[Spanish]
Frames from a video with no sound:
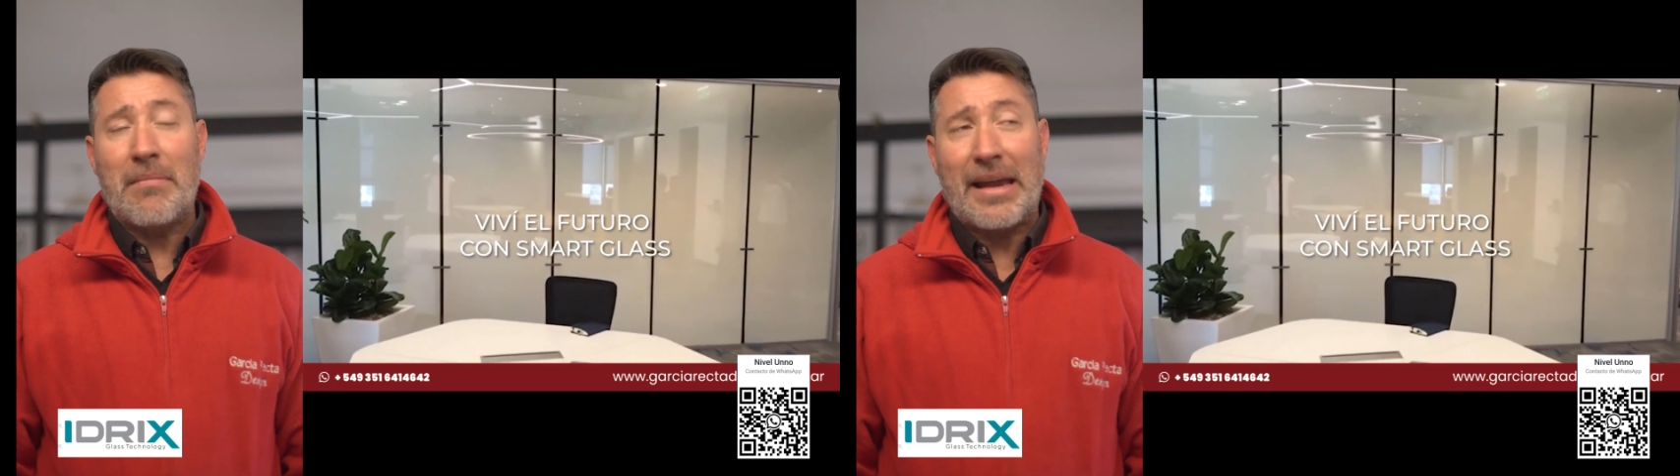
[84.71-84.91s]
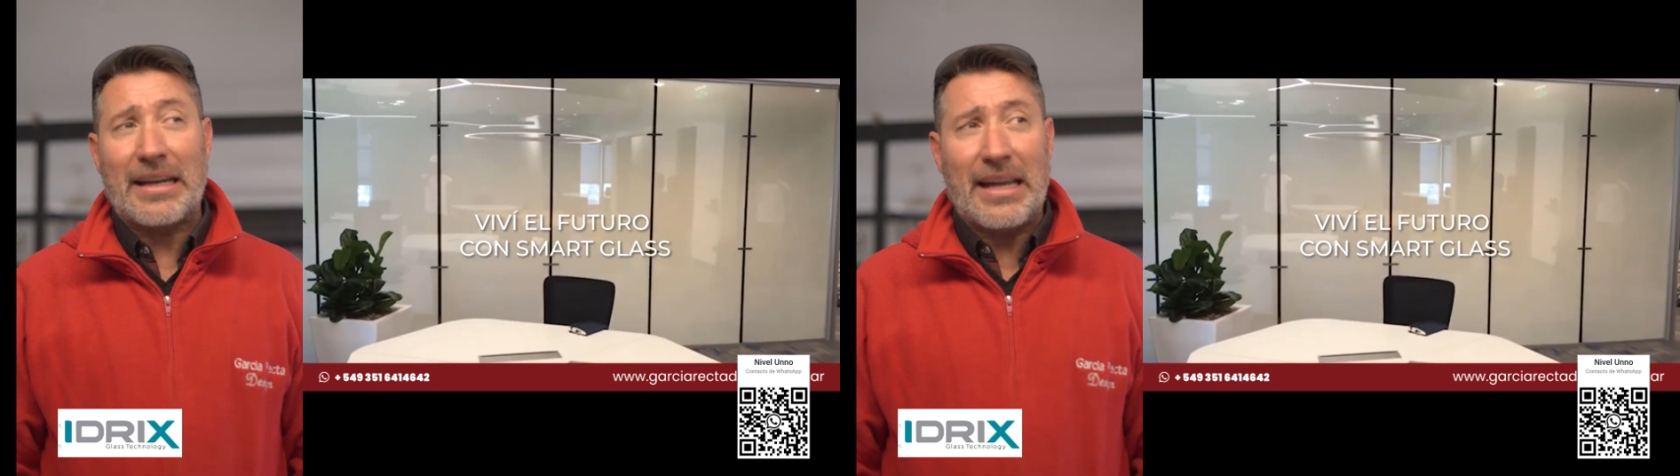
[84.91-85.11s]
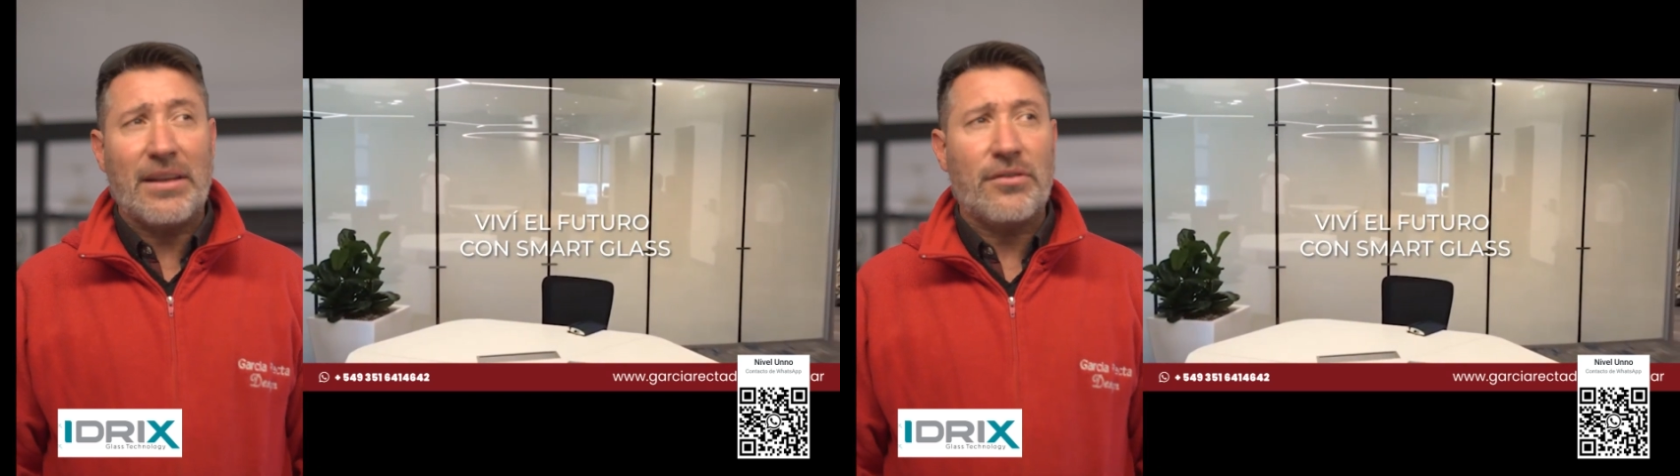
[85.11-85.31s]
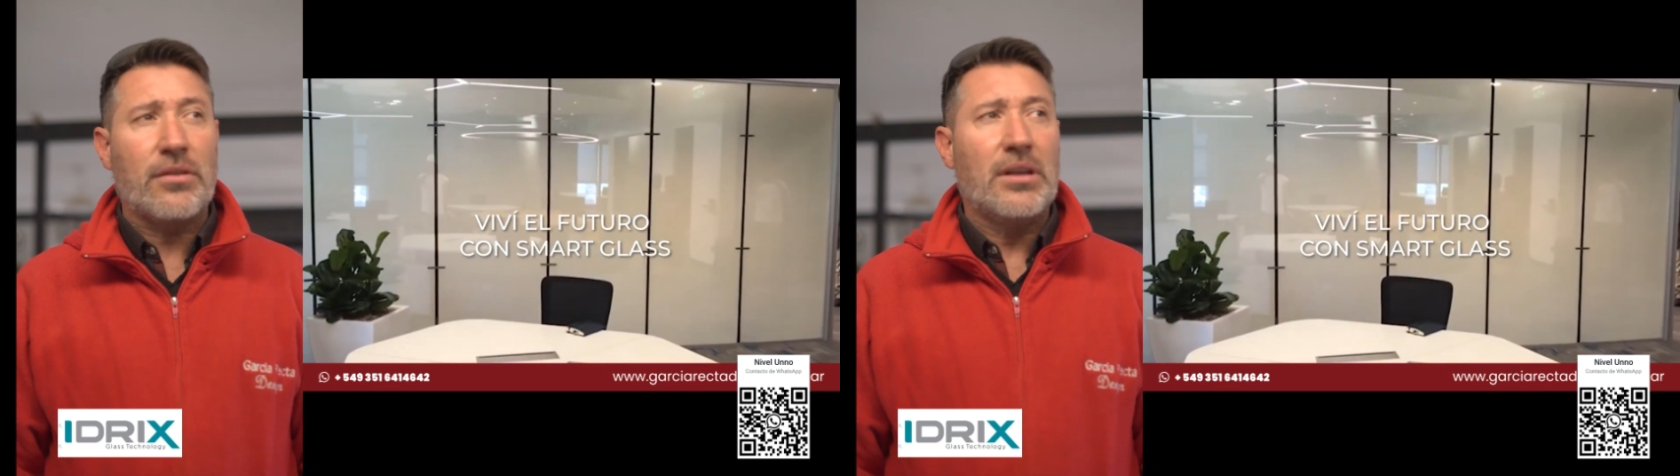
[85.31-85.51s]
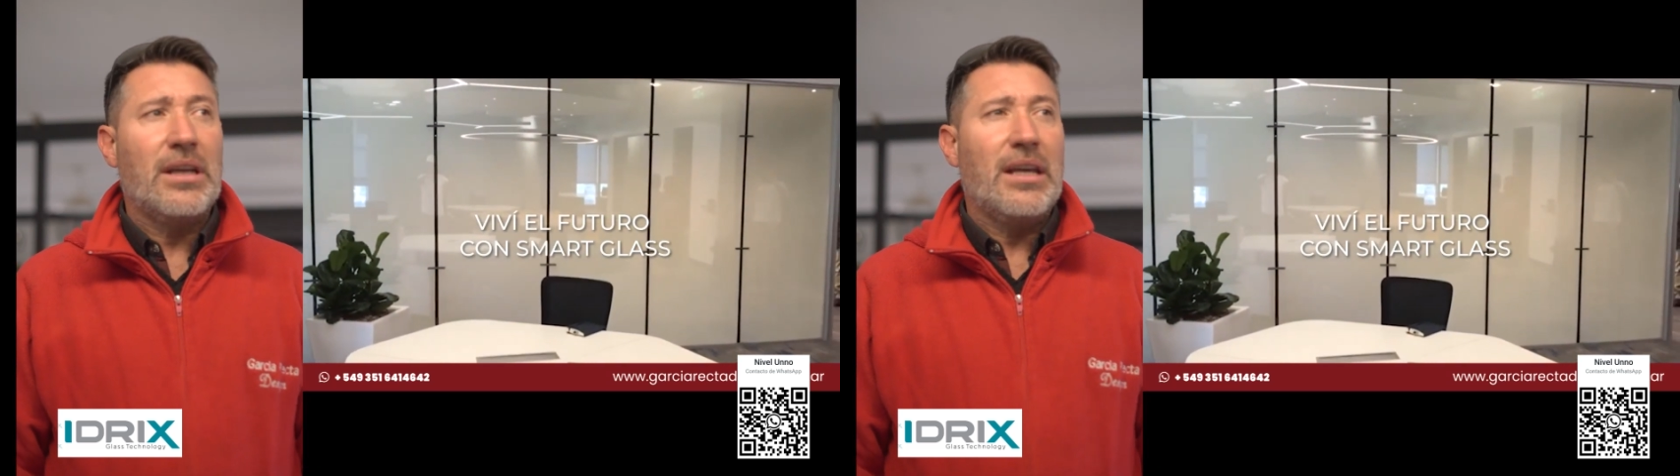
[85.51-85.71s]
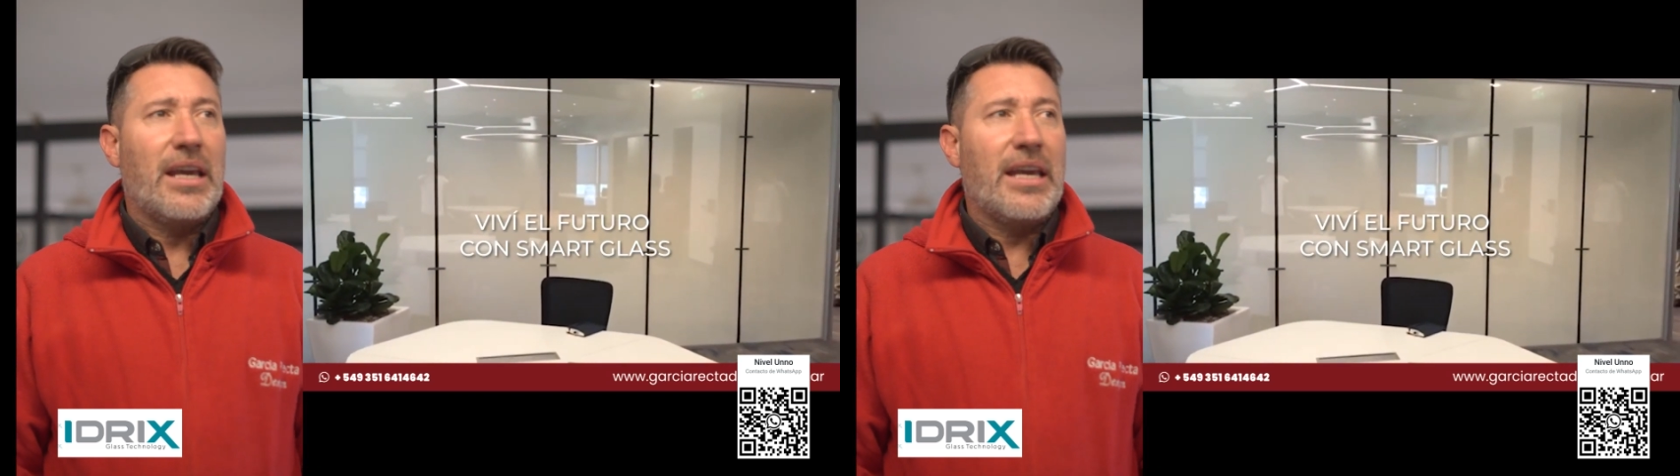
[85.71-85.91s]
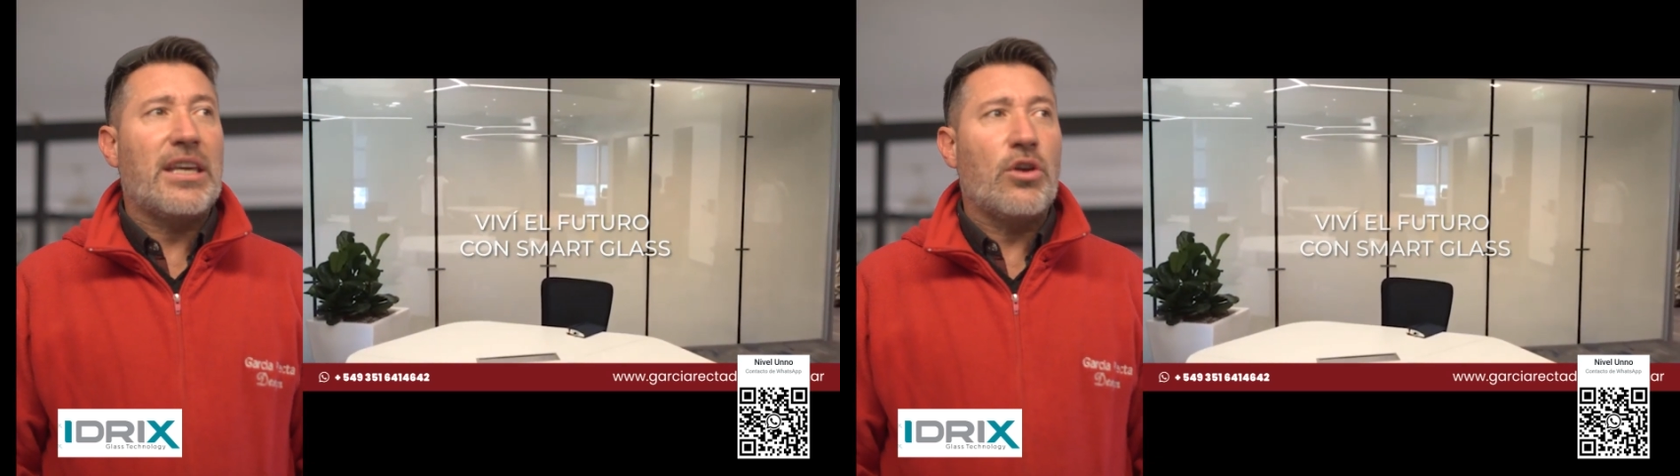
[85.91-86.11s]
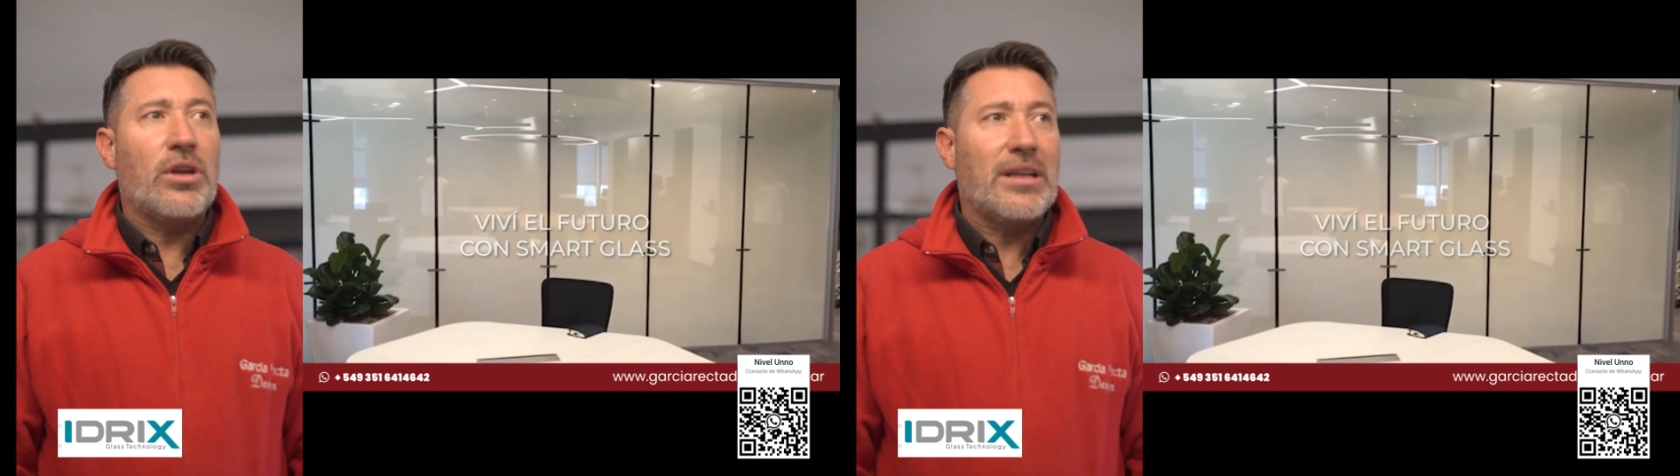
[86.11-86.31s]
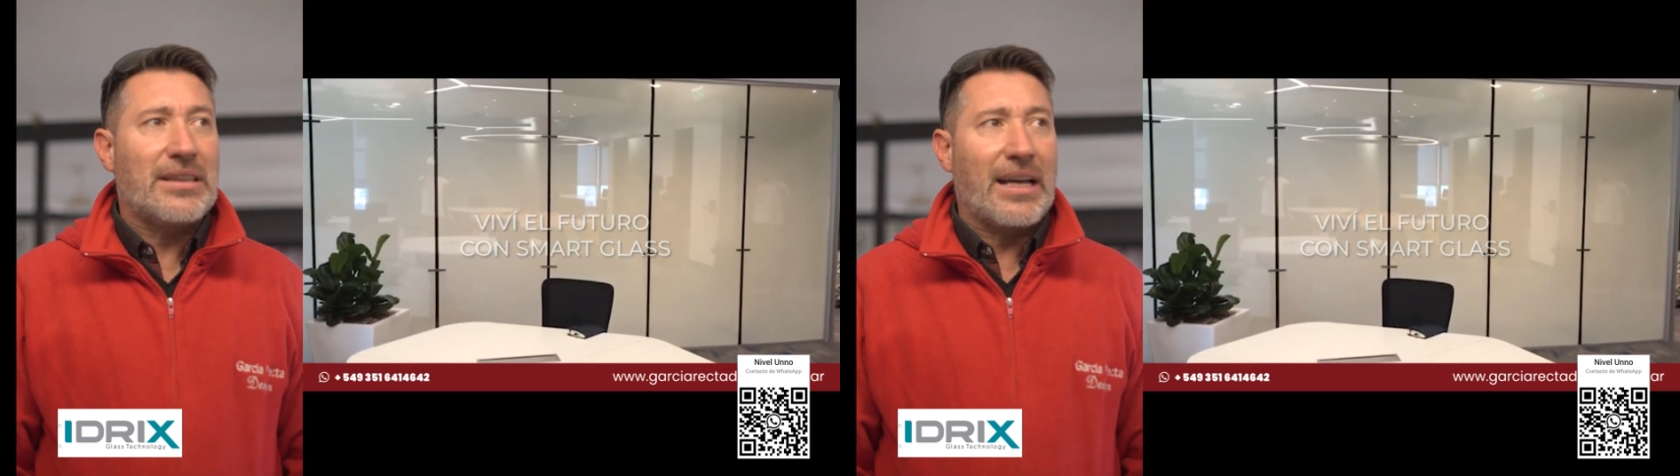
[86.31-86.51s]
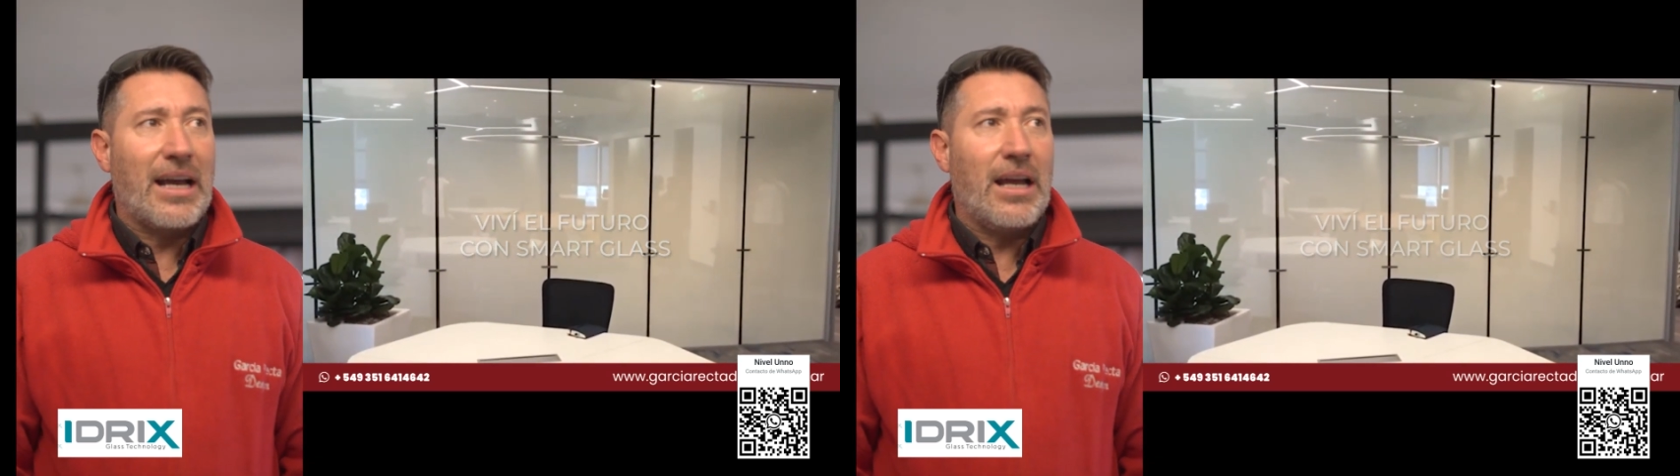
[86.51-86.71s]
Smart Glass es que hoy
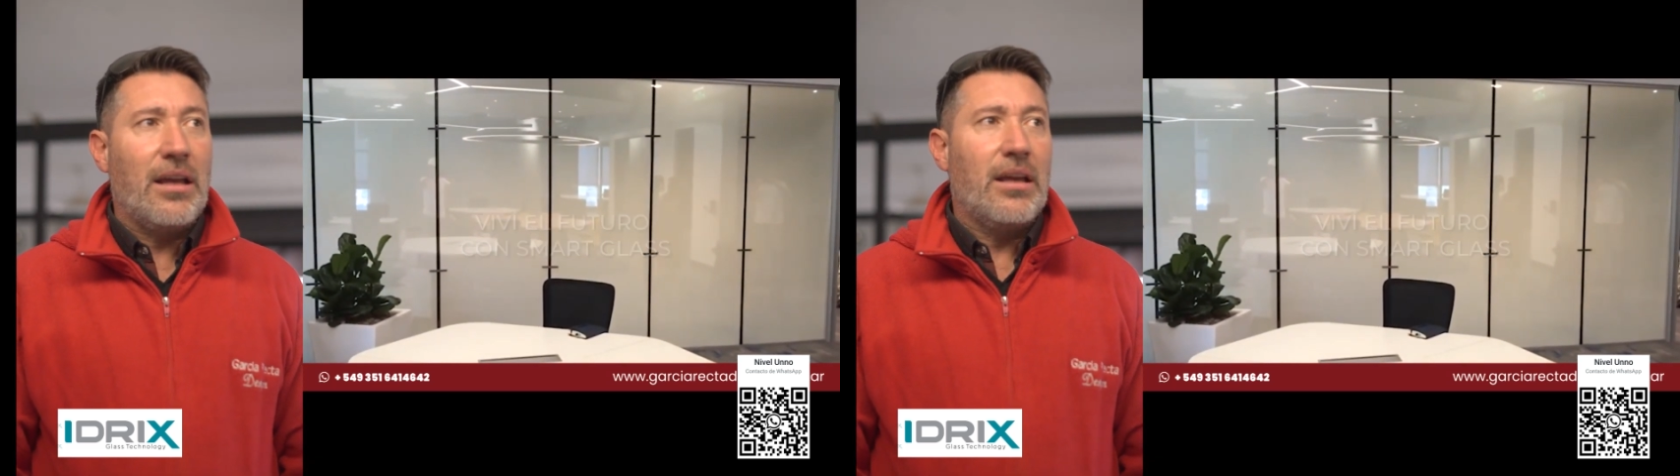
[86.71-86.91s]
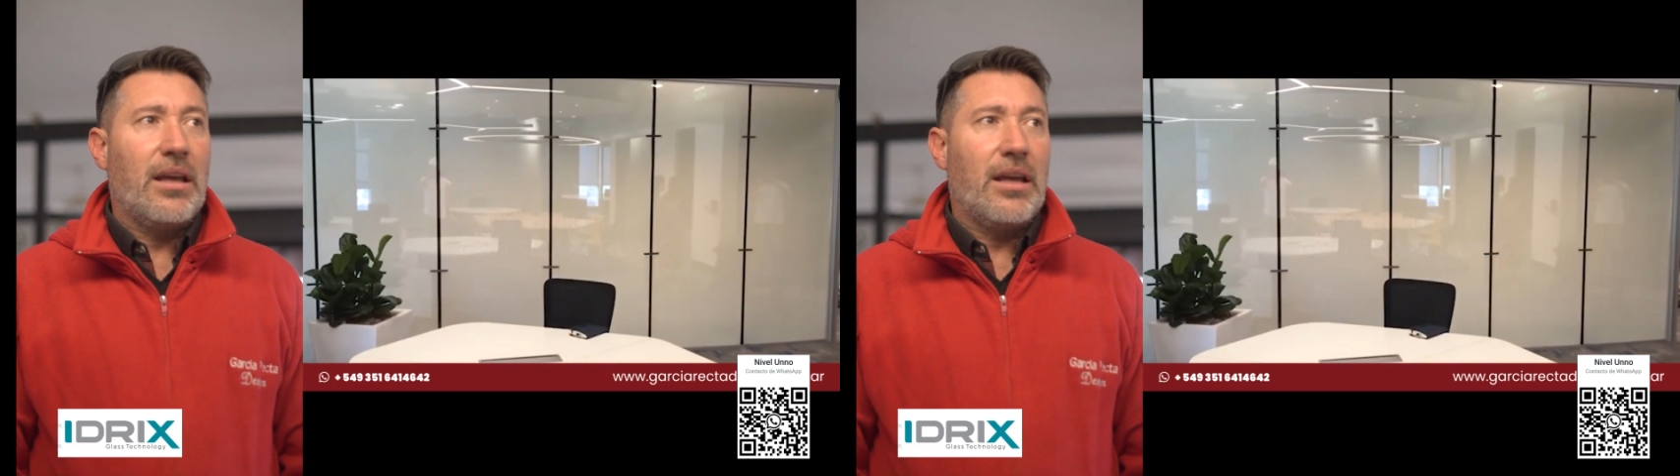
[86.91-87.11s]
está